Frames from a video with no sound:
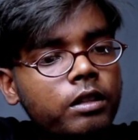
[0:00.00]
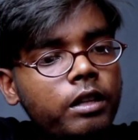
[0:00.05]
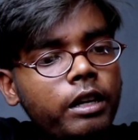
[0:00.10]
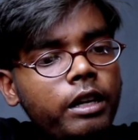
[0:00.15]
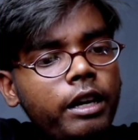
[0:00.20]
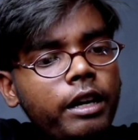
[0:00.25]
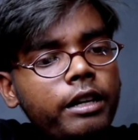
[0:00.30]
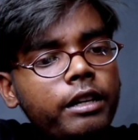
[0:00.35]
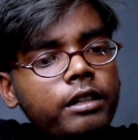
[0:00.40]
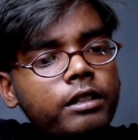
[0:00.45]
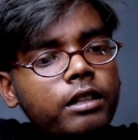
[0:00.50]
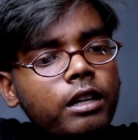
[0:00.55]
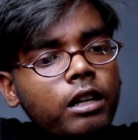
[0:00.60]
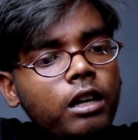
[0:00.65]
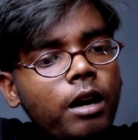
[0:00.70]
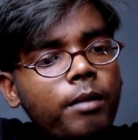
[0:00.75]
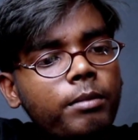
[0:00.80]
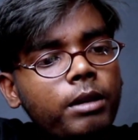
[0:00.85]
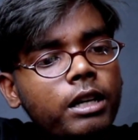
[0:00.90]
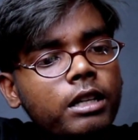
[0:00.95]
देखिए एडिट
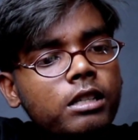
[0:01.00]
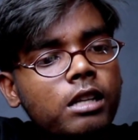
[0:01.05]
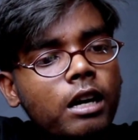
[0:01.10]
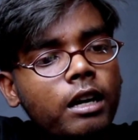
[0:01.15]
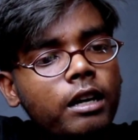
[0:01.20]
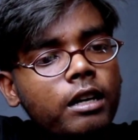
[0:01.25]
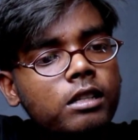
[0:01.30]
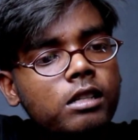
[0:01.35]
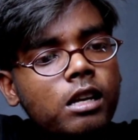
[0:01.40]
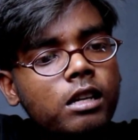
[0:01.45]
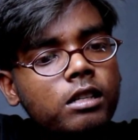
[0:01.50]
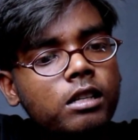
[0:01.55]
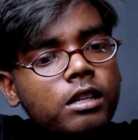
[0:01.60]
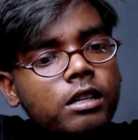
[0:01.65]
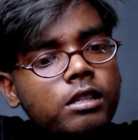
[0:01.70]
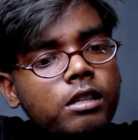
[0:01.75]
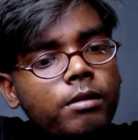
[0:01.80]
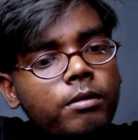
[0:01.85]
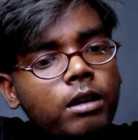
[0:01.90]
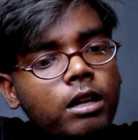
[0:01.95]
करके हमने ऐसा ऐसा
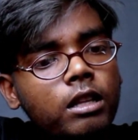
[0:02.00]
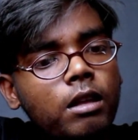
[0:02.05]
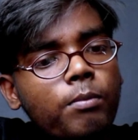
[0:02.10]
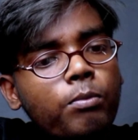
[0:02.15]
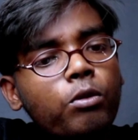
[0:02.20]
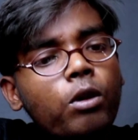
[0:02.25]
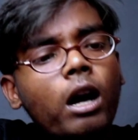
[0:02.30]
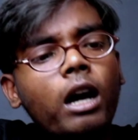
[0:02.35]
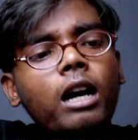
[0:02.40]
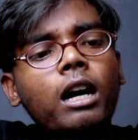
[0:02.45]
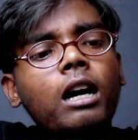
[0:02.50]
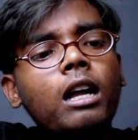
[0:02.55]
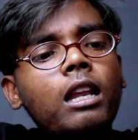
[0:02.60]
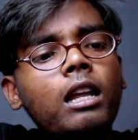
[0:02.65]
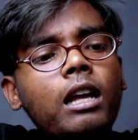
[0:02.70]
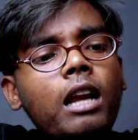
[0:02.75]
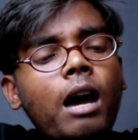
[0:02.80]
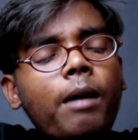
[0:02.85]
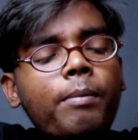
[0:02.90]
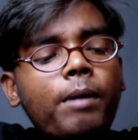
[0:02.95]
से ऐसा बना दिया पूरा
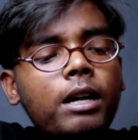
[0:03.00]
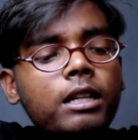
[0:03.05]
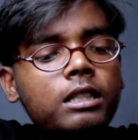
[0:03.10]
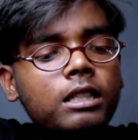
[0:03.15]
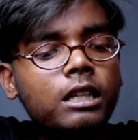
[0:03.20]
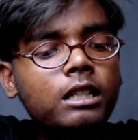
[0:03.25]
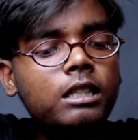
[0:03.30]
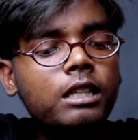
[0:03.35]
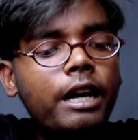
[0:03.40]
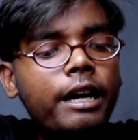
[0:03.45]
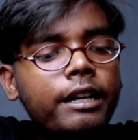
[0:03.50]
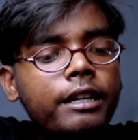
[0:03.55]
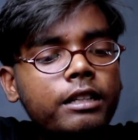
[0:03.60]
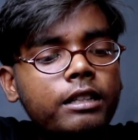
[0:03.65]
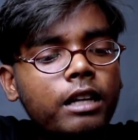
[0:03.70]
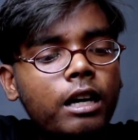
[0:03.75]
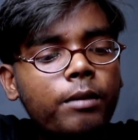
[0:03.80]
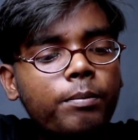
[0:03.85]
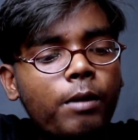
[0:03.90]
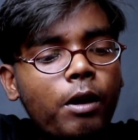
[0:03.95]
कलर आप अच्छे से
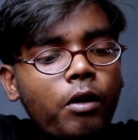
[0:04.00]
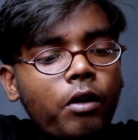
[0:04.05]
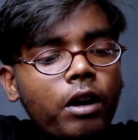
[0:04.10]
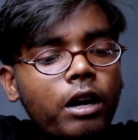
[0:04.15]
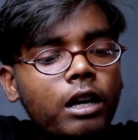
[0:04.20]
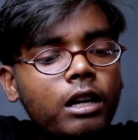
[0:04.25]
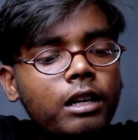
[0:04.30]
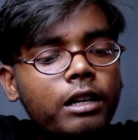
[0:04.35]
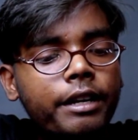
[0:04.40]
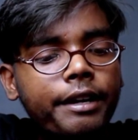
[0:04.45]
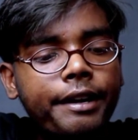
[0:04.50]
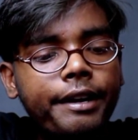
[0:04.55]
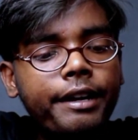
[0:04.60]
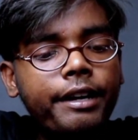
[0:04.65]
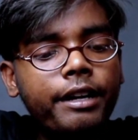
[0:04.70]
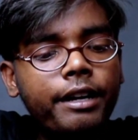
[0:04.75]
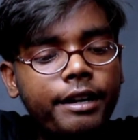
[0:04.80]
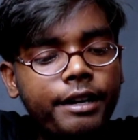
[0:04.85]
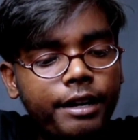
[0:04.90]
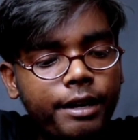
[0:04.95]
एडिट कर पाओगे कलर
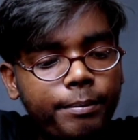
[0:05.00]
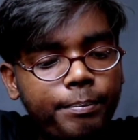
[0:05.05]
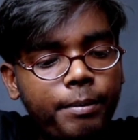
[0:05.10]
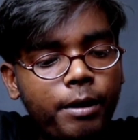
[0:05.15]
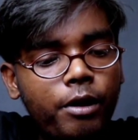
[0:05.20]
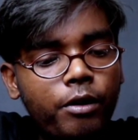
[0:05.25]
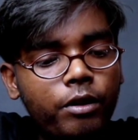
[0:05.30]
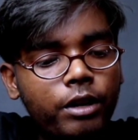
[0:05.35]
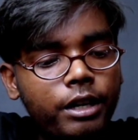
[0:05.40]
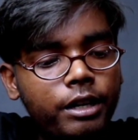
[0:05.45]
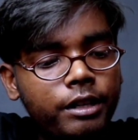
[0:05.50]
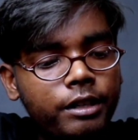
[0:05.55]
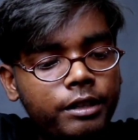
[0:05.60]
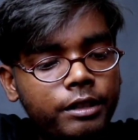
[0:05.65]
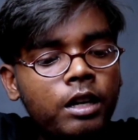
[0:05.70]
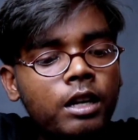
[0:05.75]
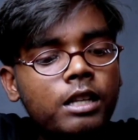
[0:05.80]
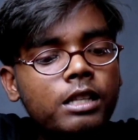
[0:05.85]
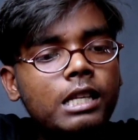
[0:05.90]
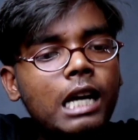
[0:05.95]
रेडिंग कर पाओगे
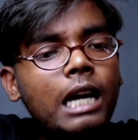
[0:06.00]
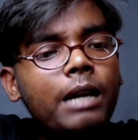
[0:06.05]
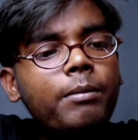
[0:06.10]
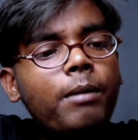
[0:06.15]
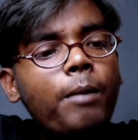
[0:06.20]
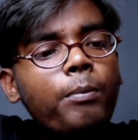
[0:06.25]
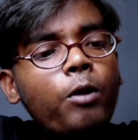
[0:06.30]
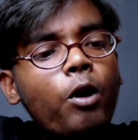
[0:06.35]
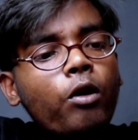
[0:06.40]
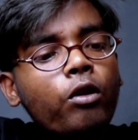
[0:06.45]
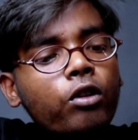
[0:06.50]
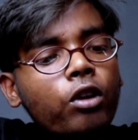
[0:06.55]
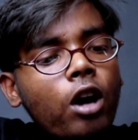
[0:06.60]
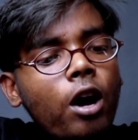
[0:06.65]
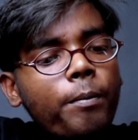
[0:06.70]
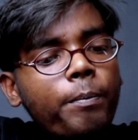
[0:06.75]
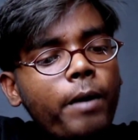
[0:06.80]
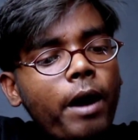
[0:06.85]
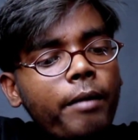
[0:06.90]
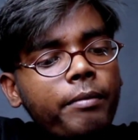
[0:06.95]
साइड में आपको
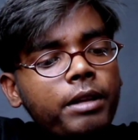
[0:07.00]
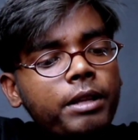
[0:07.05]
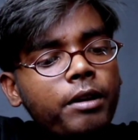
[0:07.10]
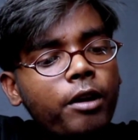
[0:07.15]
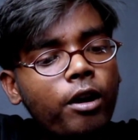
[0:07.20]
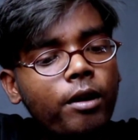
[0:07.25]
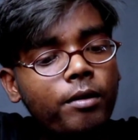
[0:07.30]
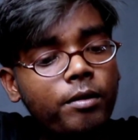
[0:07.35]
क्रॉप का भी